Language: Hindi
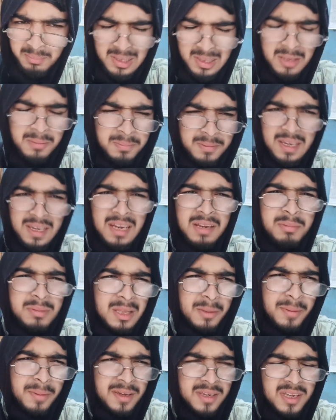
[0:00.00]
मतलब कहने
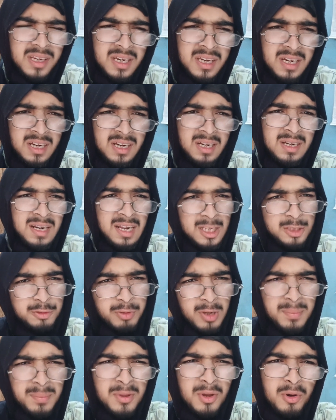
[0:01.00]
मतलब है कि
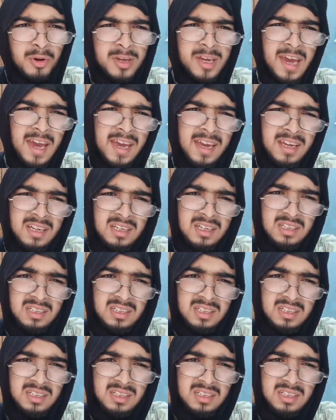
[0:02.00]
ट्रांसफर भी हो गया है